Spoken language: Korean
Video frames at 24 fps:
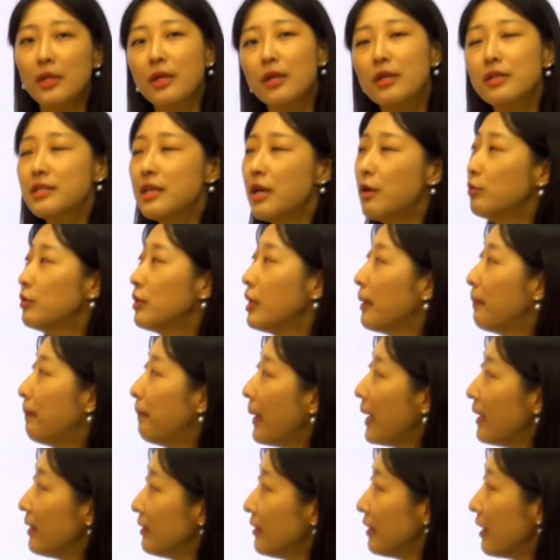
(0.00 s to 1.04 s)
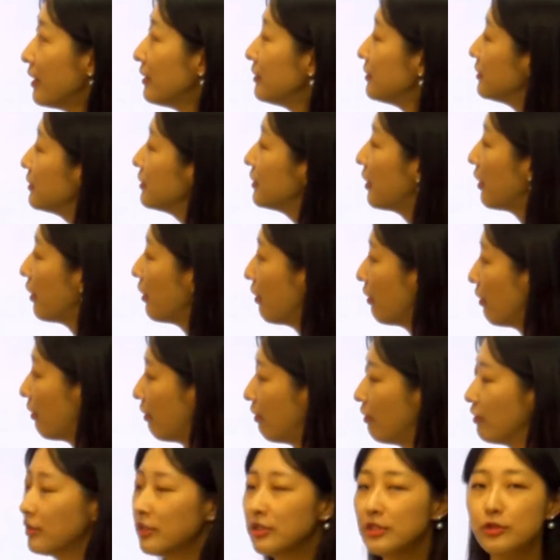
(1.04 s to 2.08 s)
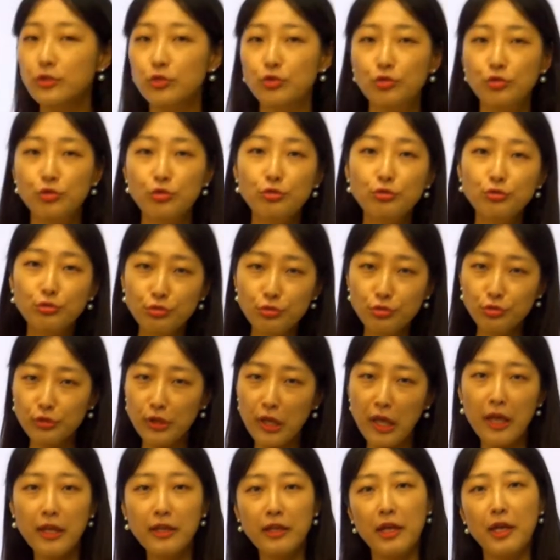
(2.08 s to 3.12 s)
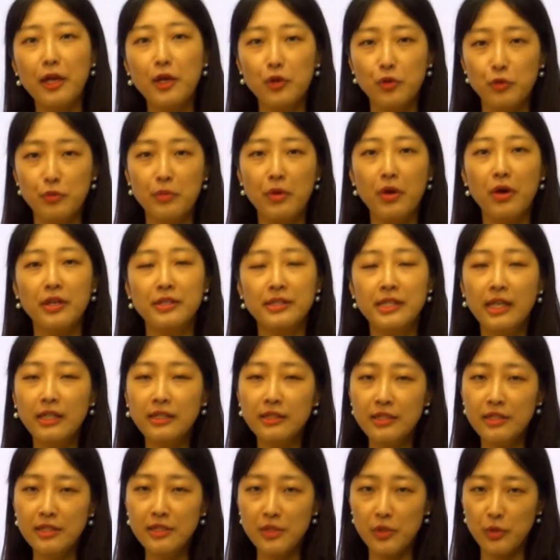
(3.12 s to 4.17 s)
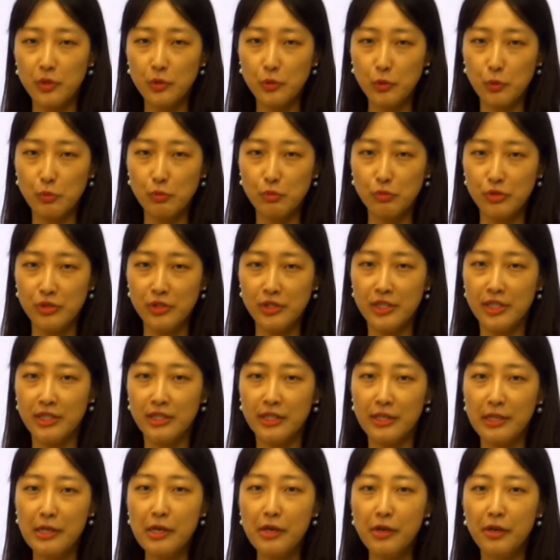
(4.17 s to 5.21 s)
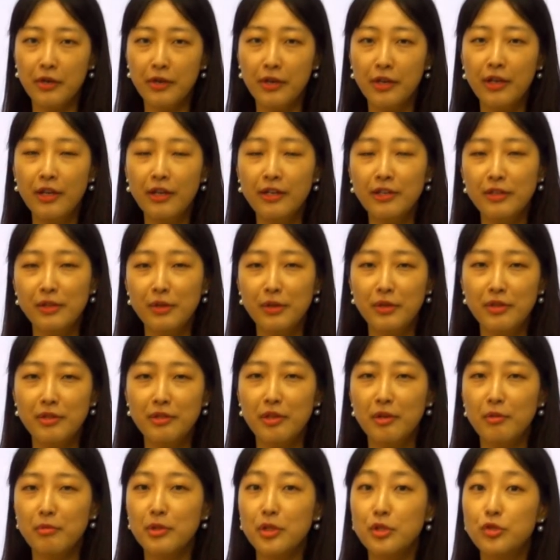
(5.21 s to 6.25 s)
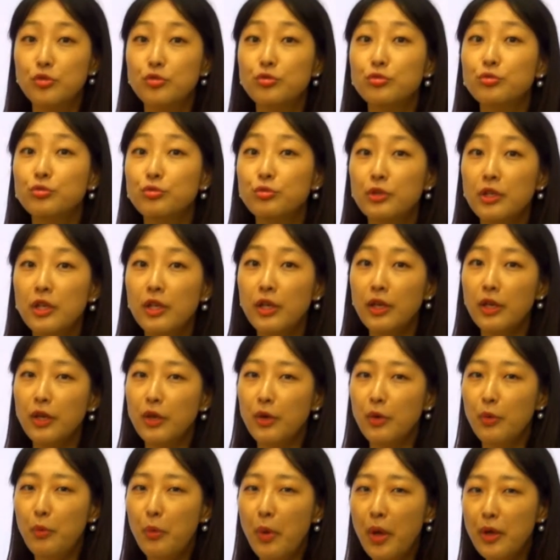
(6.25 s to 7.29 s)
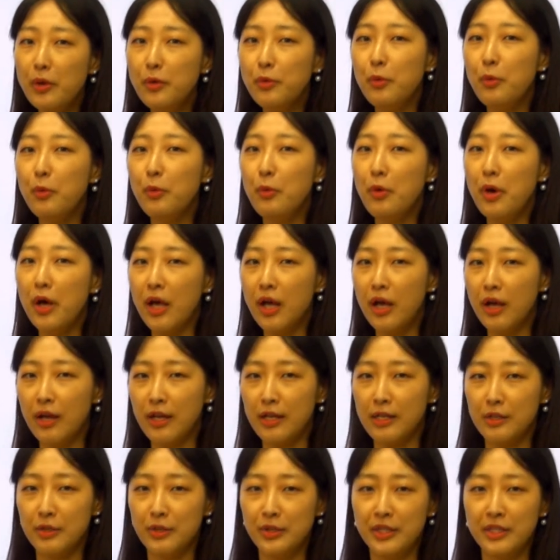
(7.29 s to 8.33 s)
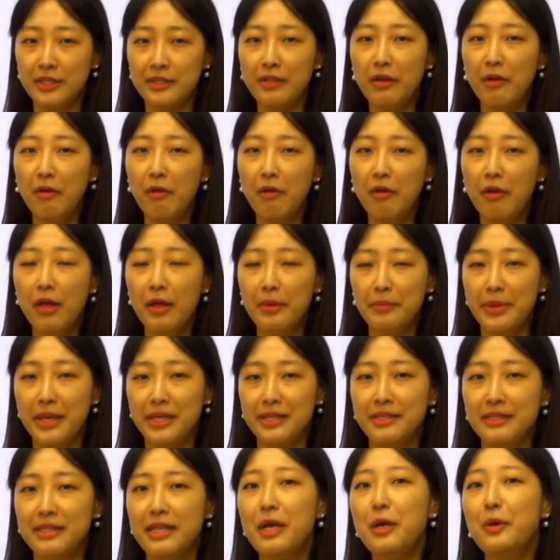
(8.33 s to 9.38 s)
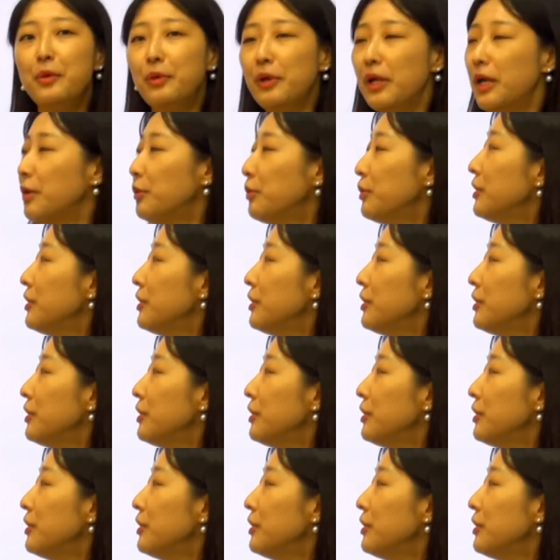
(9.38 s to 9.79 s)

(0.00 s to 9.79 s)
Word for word: 자, 우리가 판다는요. 중국의 되게 유명한 상징적인 동물이잖아요. 그렇기 때문에 중국이 외교와 관련해서 많이 사용을 하고